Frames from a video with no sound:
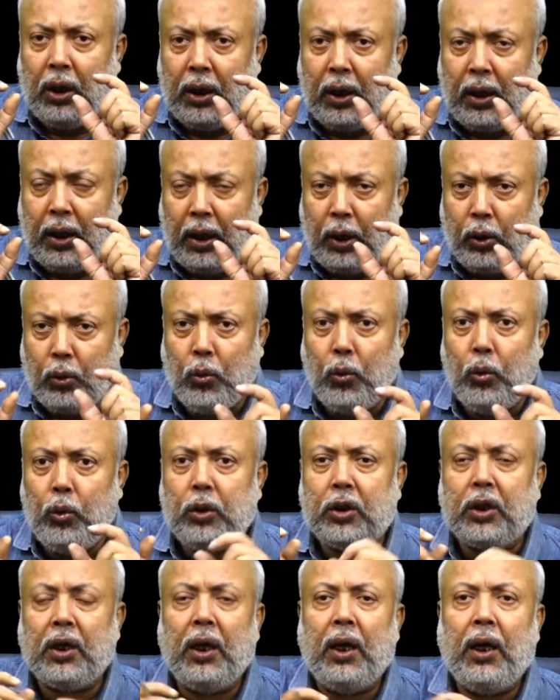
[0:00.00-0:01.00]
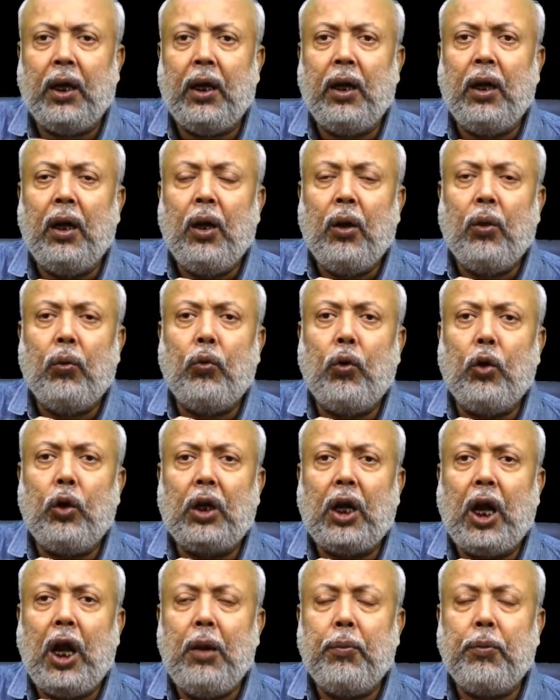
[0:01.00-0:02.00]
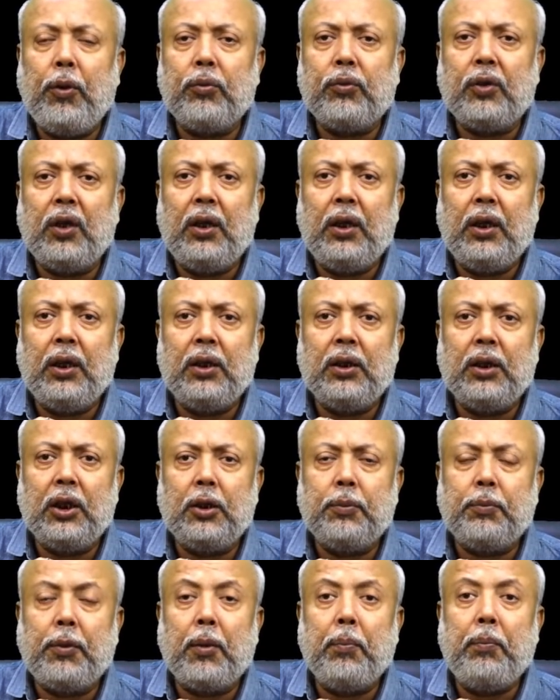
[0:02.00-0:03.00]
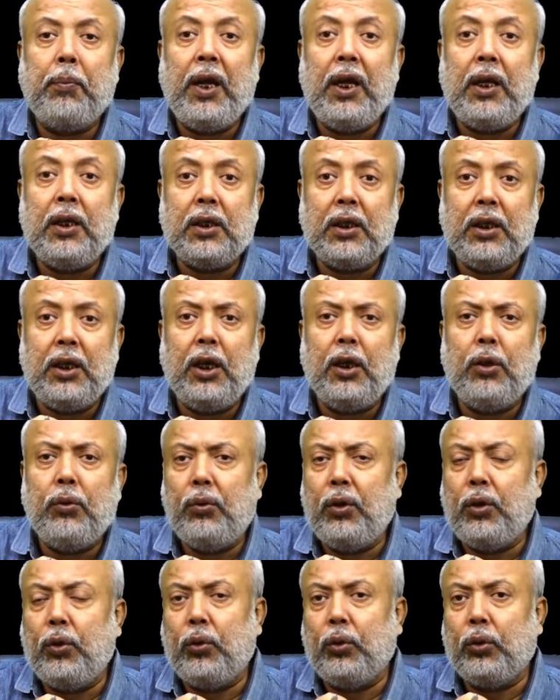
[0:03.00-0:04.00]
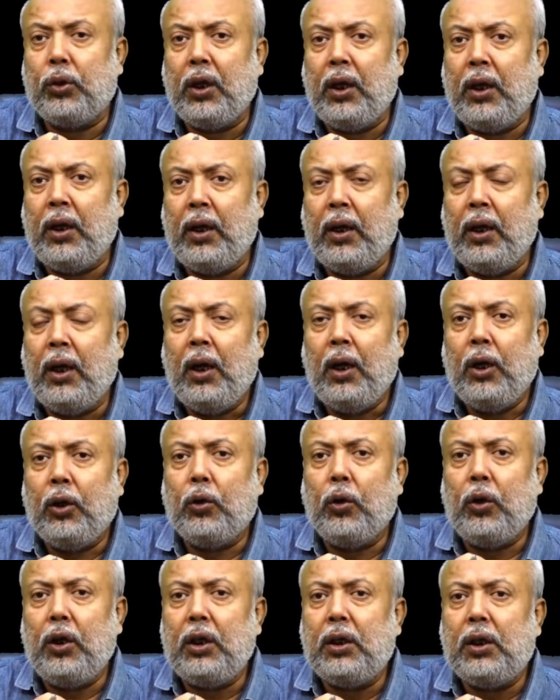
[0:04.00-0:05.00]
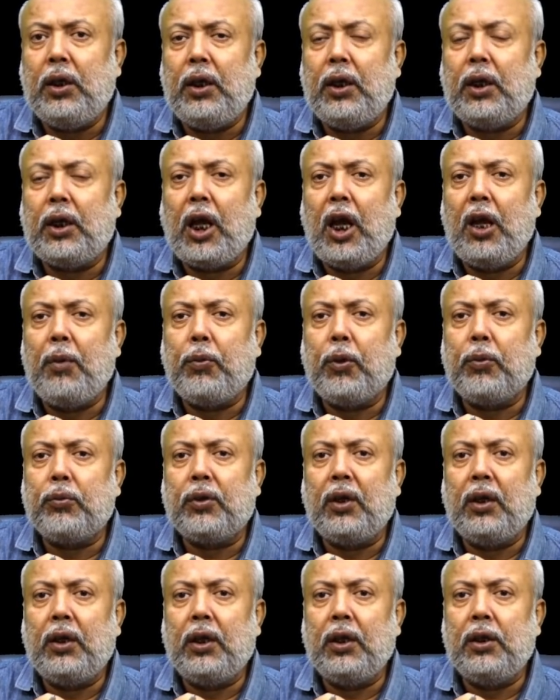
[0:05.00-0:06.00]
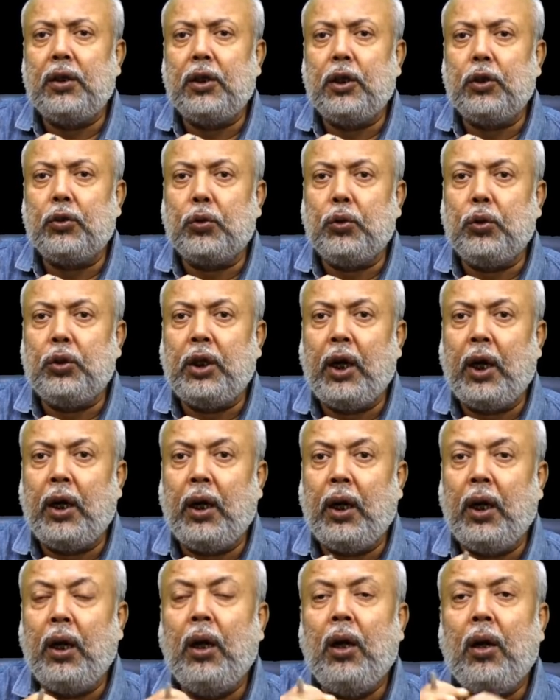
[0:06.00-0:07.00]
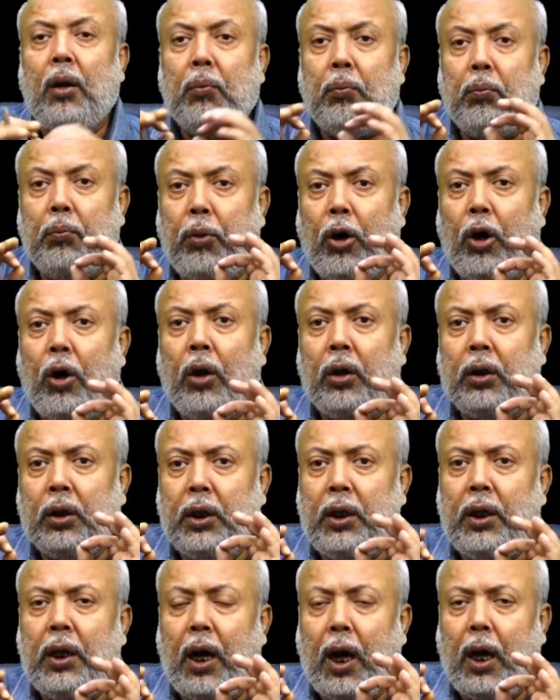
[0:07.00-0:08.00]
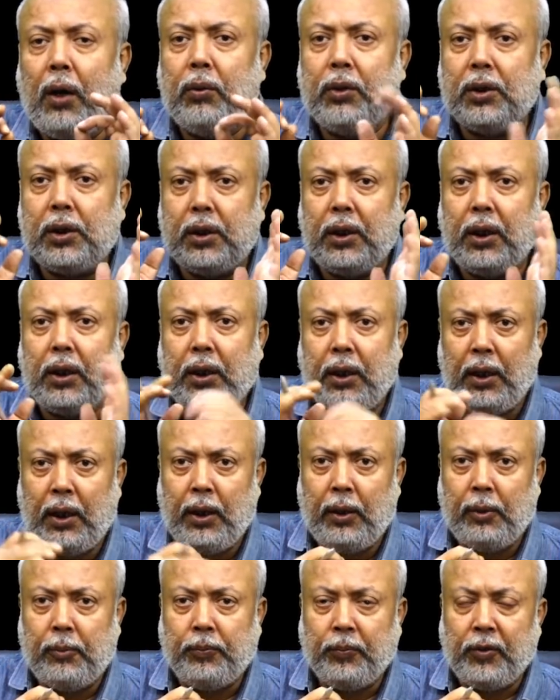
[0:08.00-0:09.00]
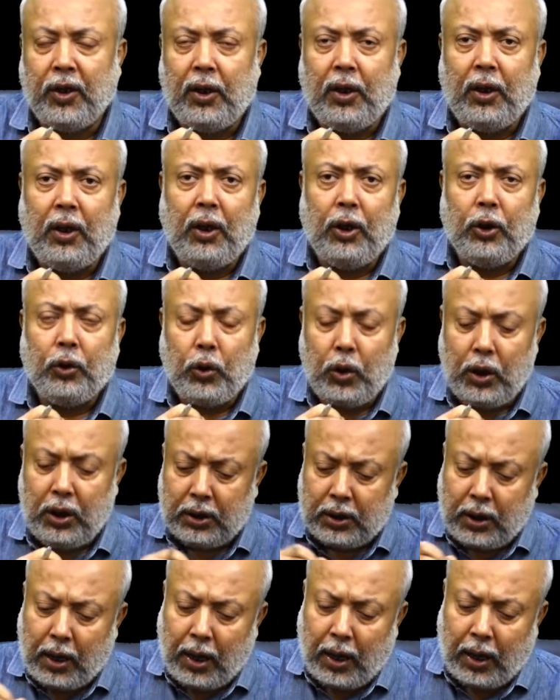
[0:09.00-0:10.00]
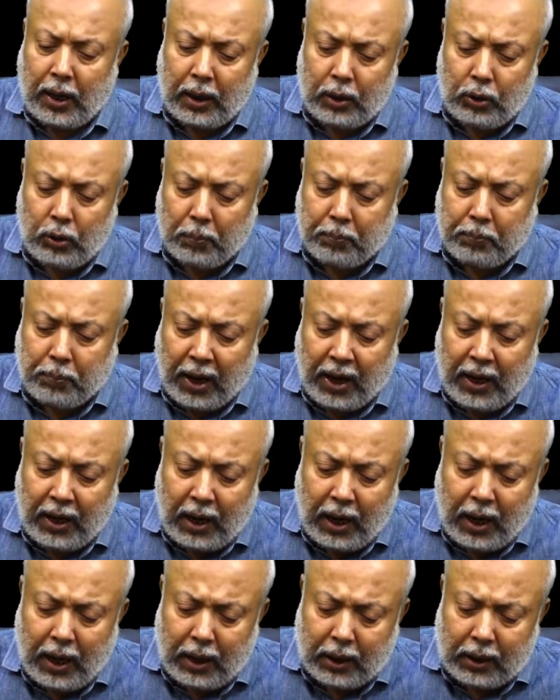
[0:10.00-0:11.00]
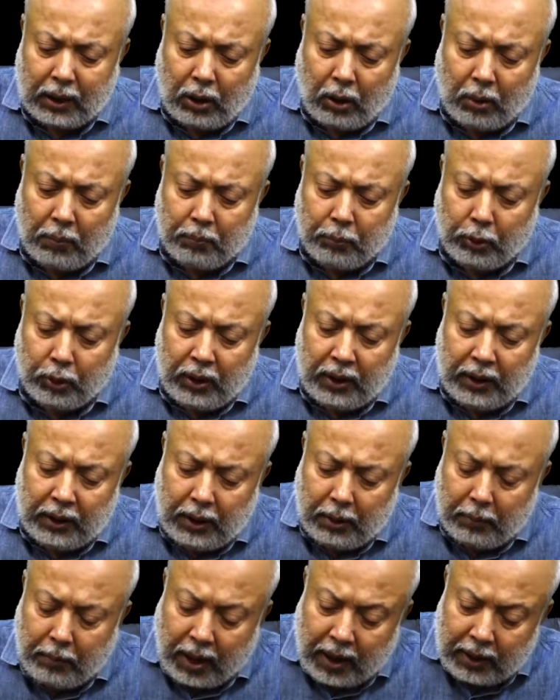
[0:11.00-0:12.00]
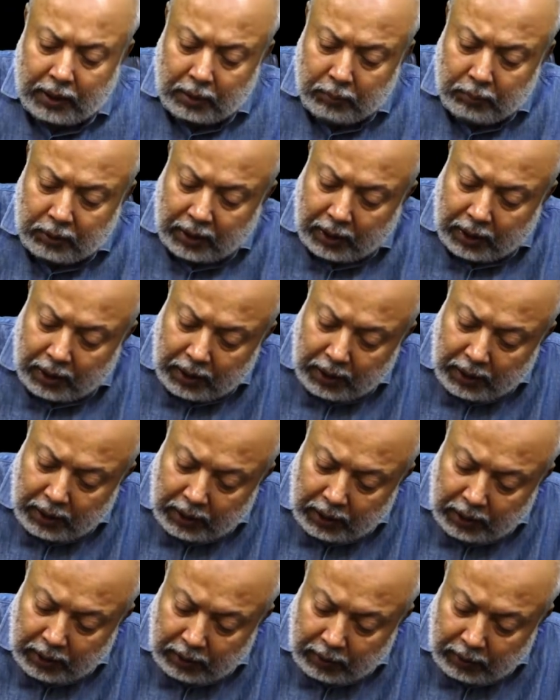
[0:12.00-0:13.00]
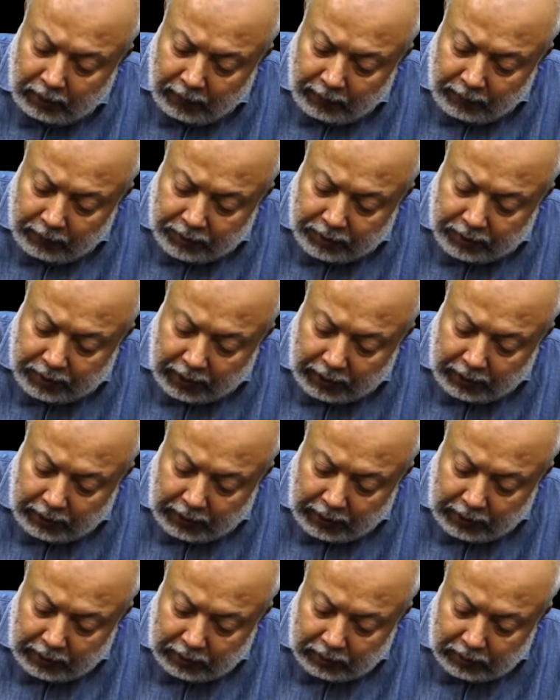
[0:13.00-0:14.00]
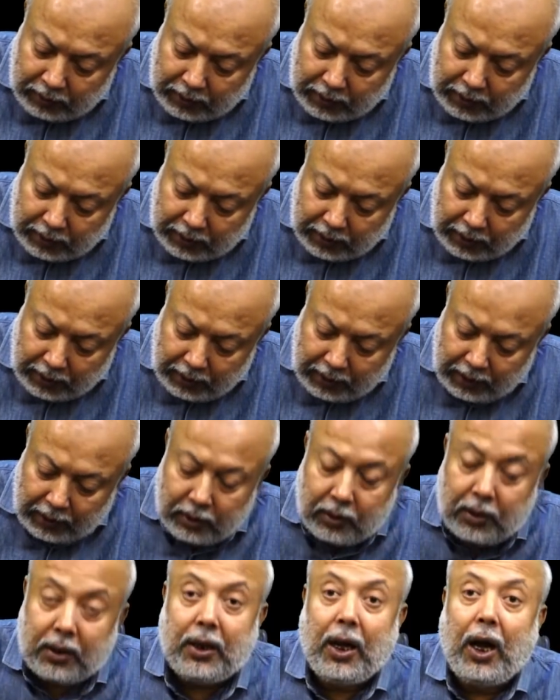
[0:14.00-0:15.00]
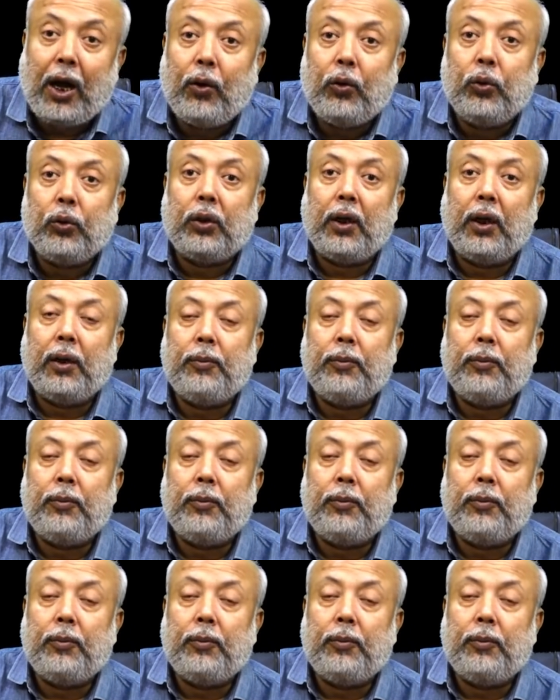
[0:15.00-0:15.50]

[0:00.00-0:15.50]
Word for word: रूल्स हैं वो टाइप ऑफ सेंटेंसेस पर बेस किए हुए होते हैं तो इसलिए टाइप ऑफ सेंटेंसेस को जानना बहुत ही आवश्यक है तो इसका जो पहला कंपोनेंट की बात हम कर रहे हैं सेंटेंस कि सेंटेंस क्या होता